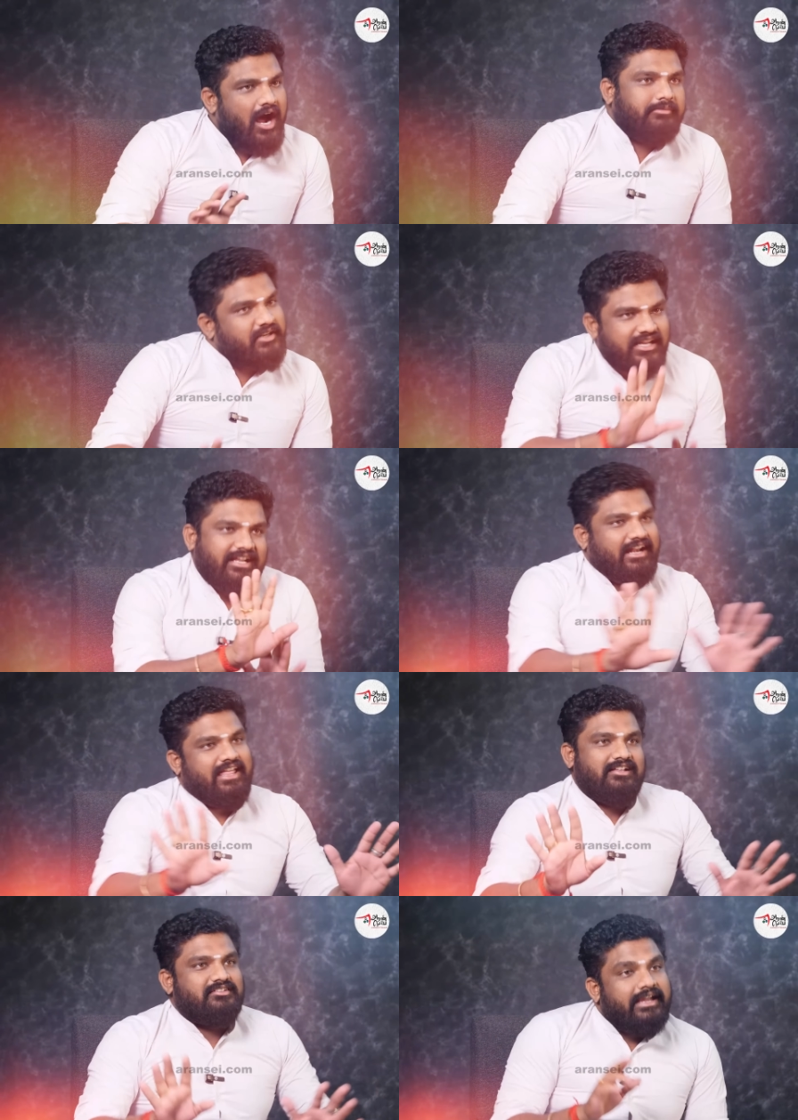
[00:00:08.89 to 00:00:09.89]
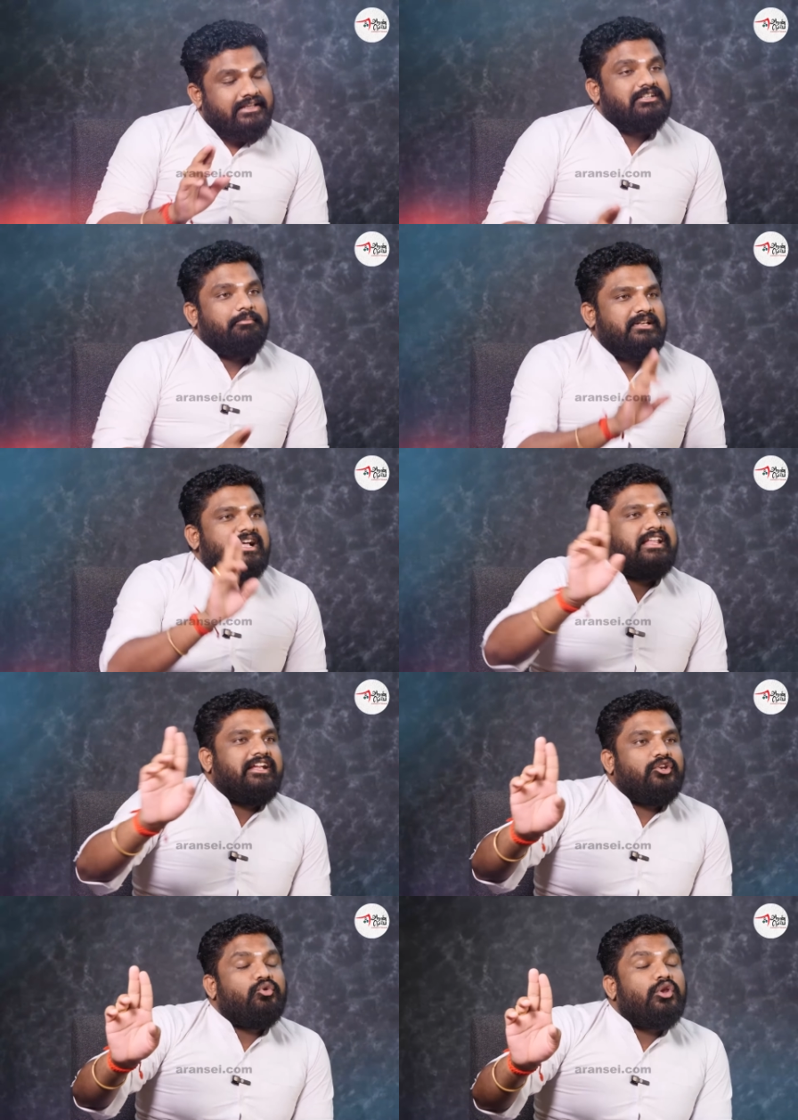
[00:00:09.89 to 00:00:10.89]
அப்படின்னா கிடையாது இதுக்கு பின்னாடி
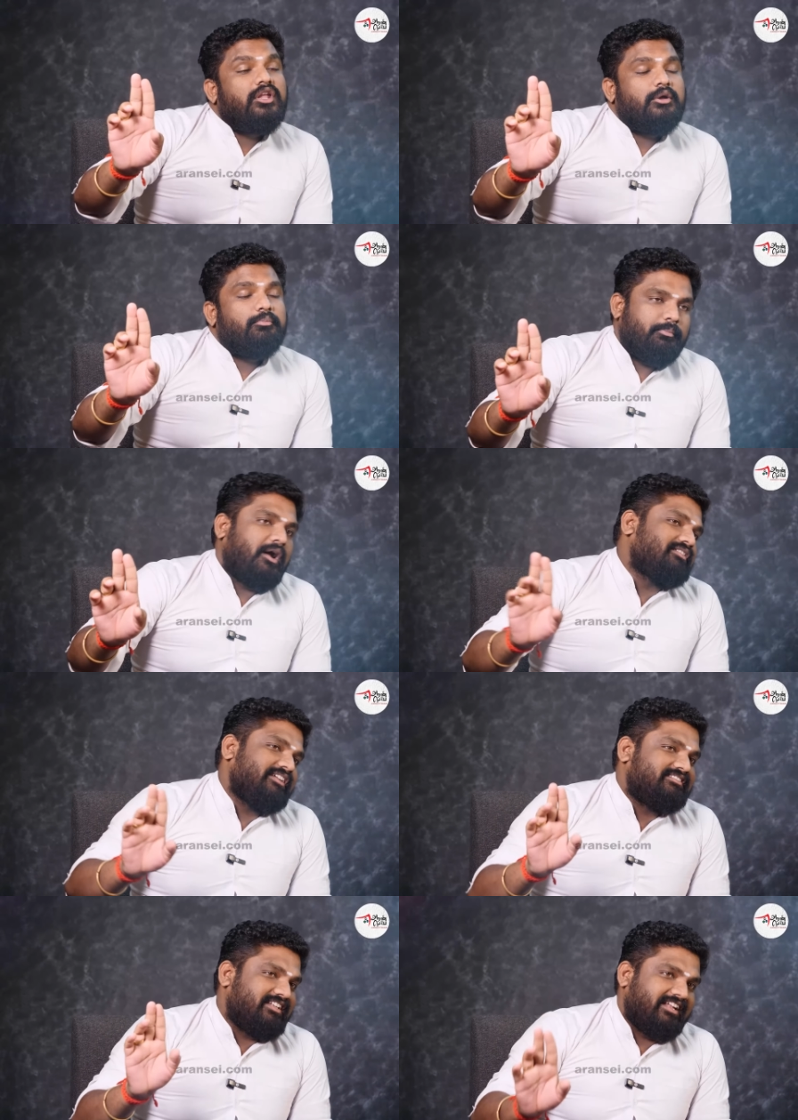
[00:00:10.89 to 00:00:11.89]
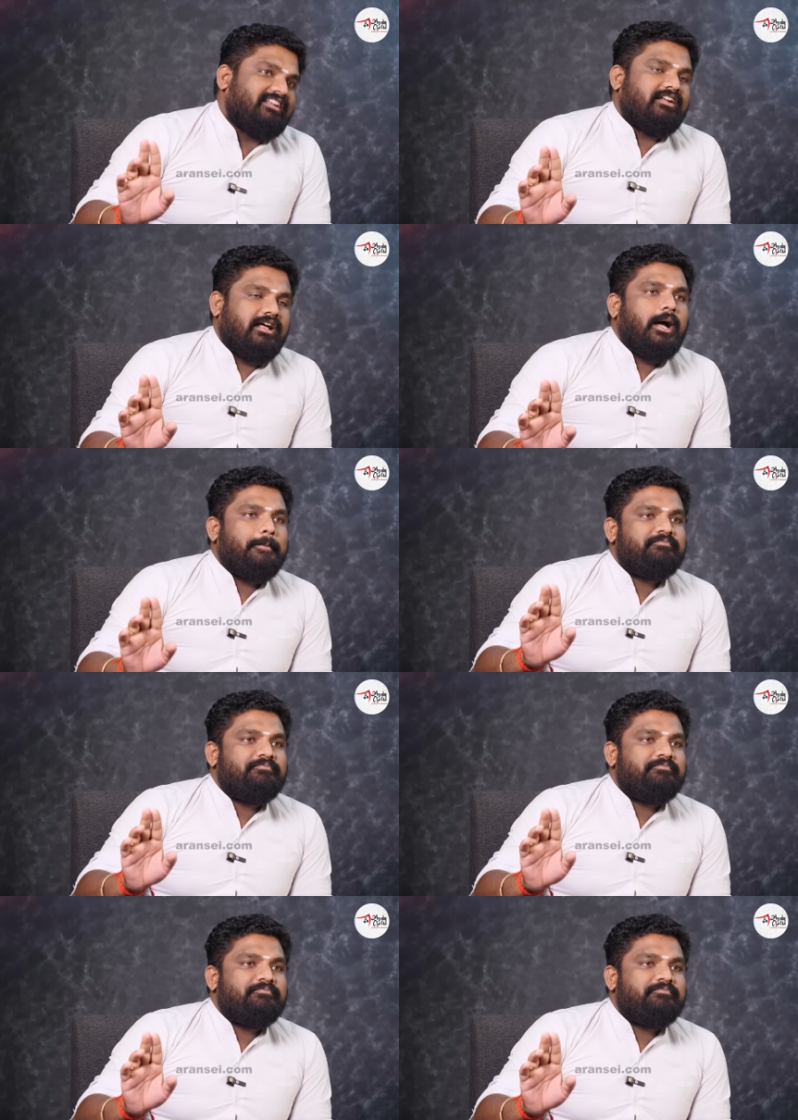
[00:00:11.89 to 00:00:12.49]
இன்னொரு பாலிடிக்ஸ் என்னன்னா